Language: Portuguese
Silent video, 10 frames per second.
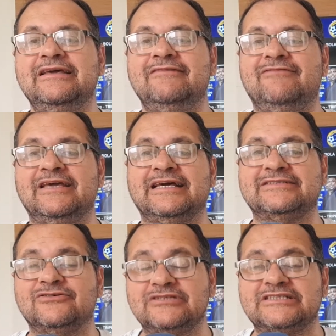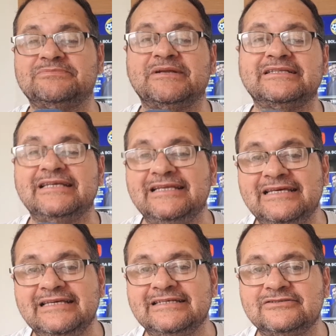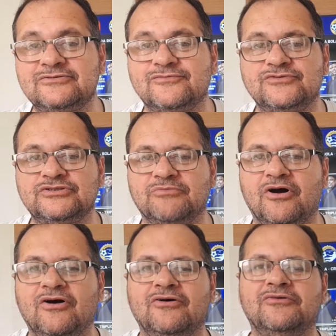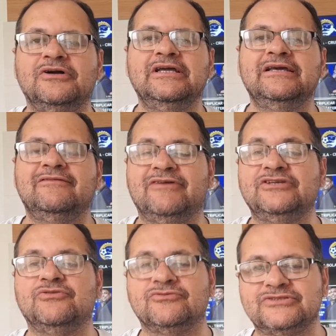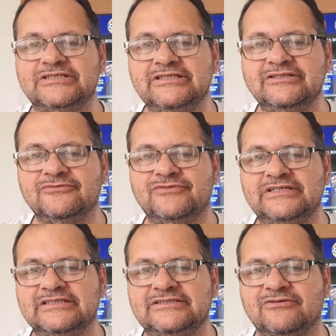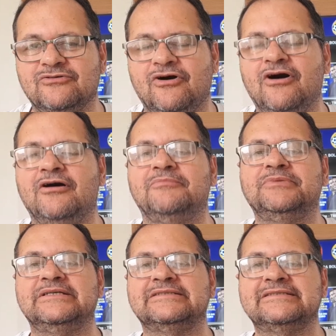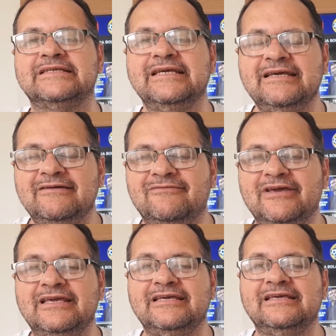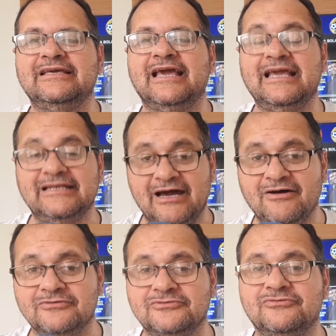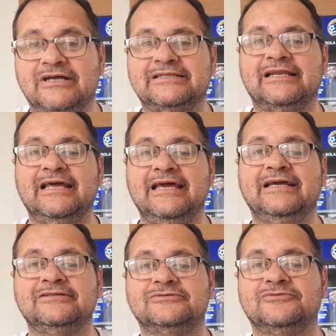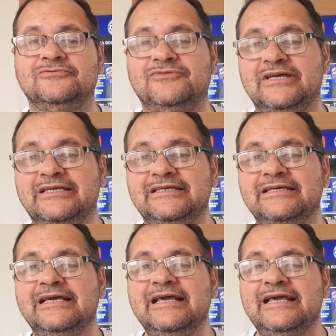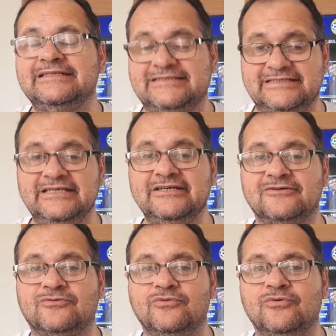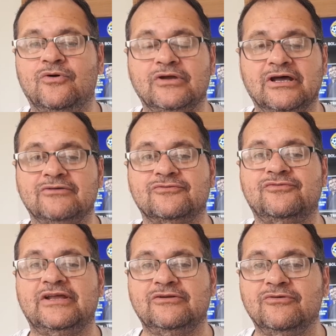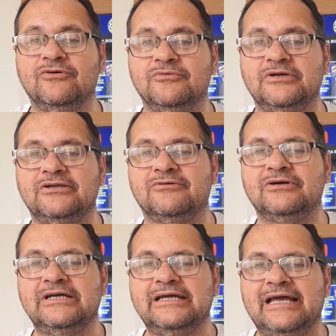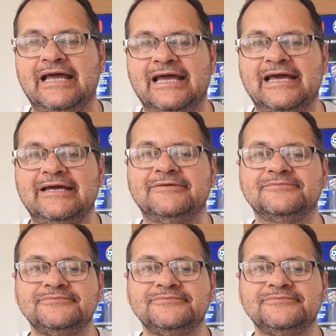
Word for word: vem as outras prateleiras do futebol, vem Joãozinho, vem Diceu Lopes, vem Reinaldo do Atlético, vem Zico, Ronaldo Fenômeno, é...